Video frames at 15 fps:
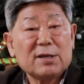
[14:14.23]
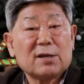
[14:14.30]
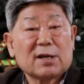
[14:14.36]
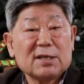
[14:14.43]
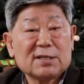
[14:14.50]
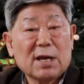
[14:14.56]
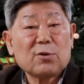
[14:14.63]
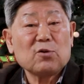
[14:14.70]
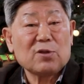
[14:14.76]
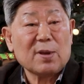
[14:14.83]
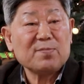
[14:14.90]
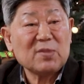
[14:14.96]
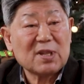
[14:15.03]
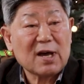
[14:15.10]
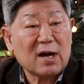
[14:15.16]
이렇게
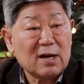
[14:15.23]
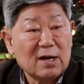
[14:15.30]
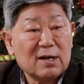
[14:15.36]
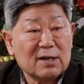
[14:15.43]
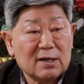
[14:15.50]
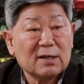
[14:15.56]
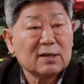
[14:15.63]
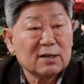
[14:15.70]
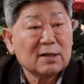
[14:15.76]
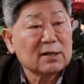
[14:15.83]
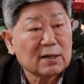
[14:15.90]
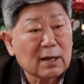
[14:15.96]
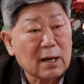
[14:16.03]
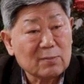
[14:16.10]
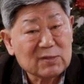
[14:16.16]
사료됩니다.
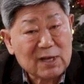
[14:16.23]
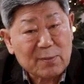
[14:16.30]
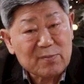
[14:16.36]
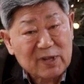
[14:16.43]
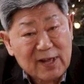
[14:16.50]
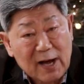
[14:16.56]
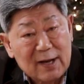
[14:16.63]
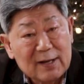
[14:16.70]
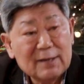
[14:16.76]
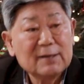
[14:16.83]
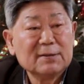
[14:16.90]
감사합니다.